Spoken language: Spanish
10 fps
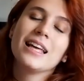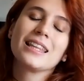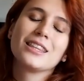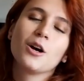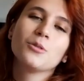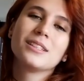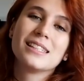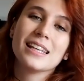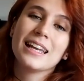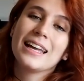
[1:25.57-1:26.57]
Death Note
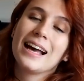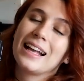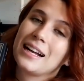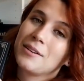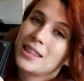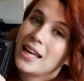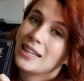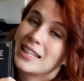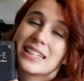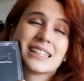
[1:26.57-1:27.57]
sigue a la
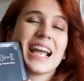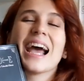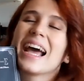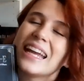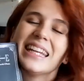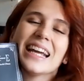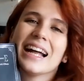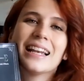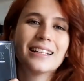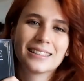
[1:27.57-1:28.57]
cabeza de este
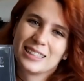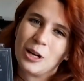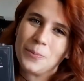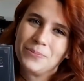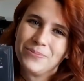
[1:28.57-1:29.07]
genial top.